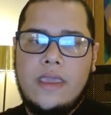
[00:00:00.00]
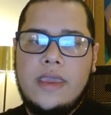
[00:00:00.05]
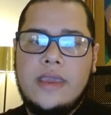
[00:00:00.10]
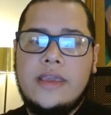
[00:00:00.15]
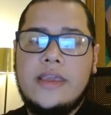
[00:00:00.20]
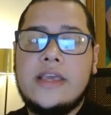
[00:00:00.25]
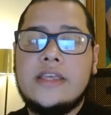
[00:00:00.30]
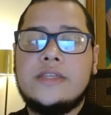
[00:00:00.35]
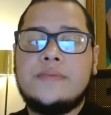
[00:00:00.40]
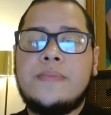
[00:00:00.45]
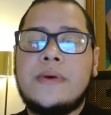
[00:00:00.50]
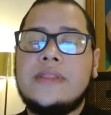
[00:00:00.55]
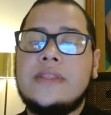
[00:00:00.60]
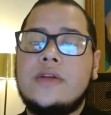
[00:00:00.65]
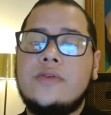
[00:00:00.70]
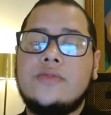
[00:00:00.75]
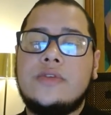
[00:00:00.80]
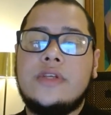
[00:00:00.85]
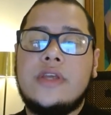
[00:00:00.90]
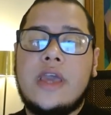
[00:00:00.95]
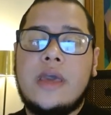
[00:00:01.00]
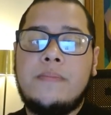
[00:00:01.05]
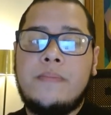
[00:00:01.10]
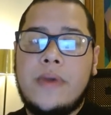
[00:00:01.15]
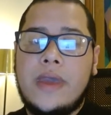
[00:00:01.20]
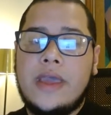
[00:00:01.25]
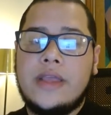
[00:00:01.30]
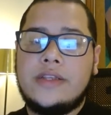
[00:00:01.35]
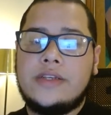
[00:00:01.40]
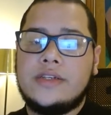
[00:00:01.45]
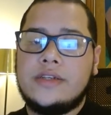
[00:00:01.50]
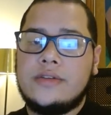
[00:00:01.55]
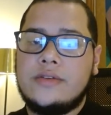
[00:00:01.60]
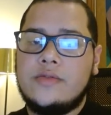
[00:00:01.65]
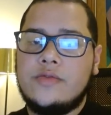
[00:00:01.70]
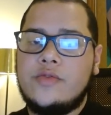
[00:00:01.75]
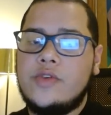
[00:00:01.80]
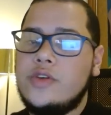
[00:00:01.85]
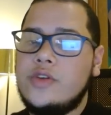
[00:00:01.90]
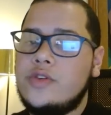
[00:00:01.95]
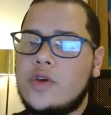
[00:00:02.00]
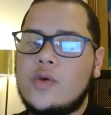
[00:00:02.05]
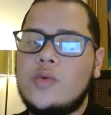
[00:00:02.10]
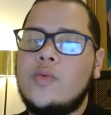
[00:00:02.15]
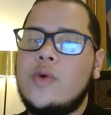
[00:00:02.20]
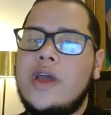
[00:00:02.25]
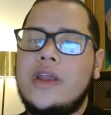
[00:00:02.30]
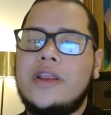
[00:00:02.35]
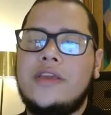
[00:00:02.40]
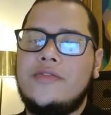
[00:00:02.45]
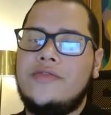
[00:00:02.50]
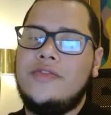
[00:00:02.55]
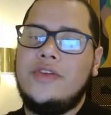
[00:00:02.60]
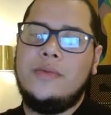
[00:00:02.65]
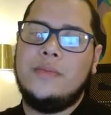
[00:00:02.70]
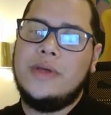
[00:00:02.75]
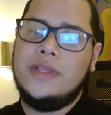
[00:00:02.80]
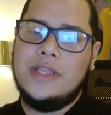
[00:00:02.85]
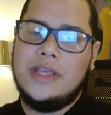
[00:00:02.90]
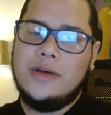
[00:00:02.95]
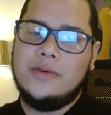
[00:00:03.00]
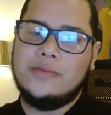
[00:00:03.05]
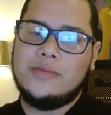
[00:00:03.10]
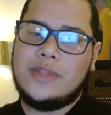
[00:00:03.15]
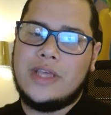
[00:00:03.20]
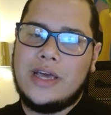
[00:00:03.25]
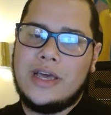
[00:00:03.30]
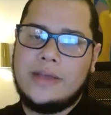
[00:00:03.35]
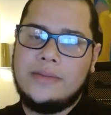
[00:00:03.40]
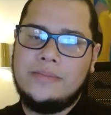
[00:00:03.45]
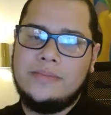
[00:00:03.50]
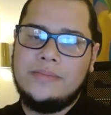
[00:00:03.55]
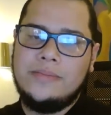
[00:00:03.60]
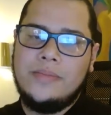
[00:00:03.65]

E esse padrão se repete, não foi só com o Eric Fima, não, tá?